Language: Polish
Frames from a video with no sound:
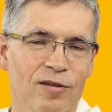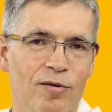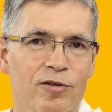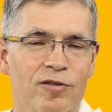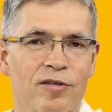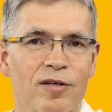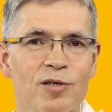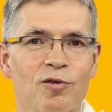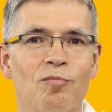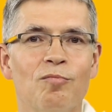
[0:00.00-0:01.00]
to jeszcze nie
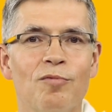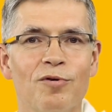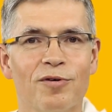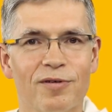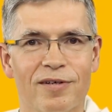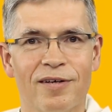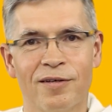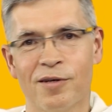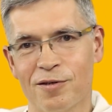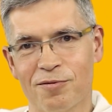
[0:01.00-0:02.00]
jest to mój
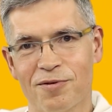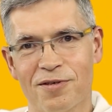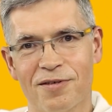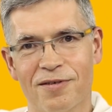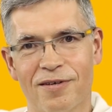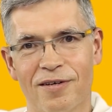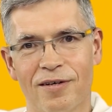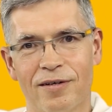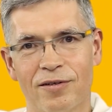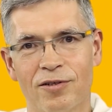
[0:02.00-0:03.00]
Jezus.
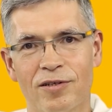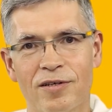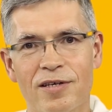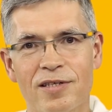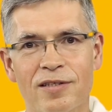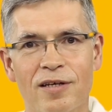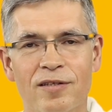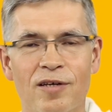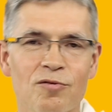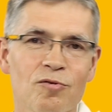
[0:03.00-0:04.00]
To jeszcze nie jest
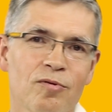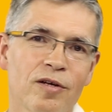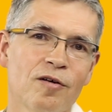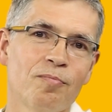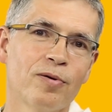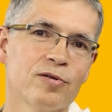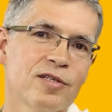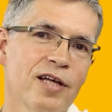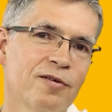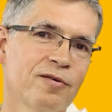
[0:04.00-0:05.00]
ten Jezus, którego
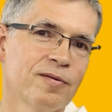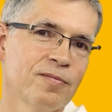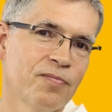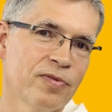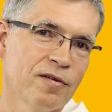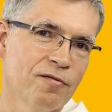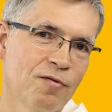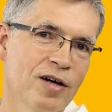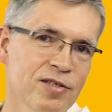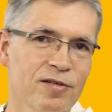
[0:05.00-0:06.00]
poznałem
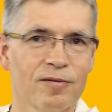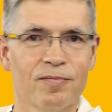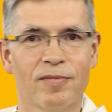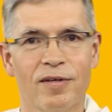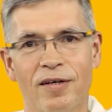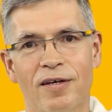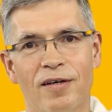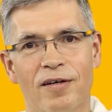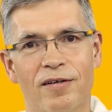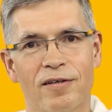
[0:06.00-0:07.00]
własnym
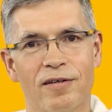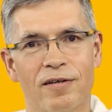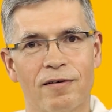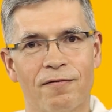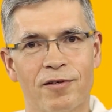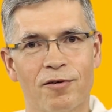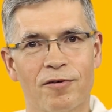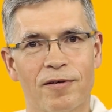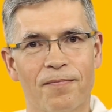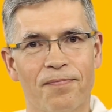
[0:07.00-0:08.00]
yy,
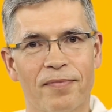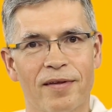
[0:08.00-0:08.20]
wzrokiem.